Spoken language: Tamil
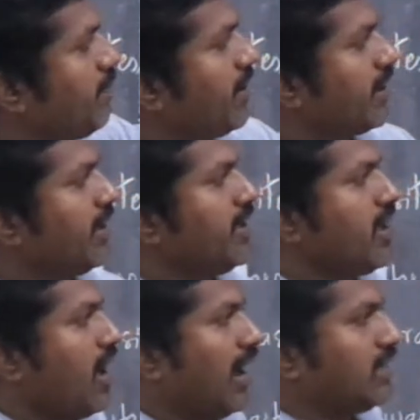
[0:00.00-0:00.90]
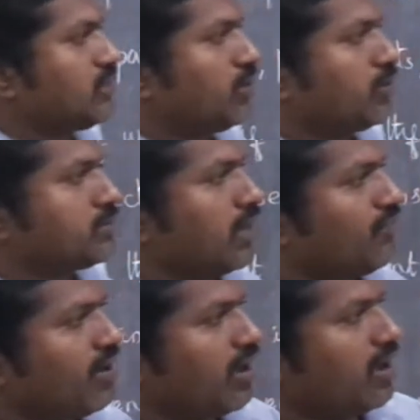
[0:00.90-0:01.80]
செகண்ட் பாருங்கள்
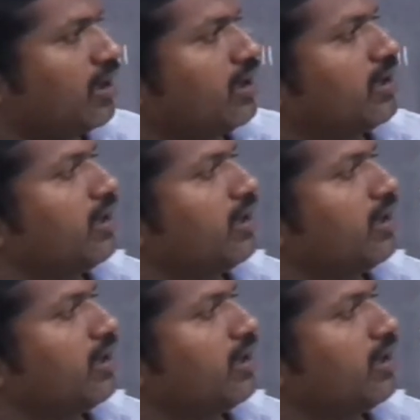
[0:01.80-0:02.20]
ஐசோடோப்ஸ் ஆஃப்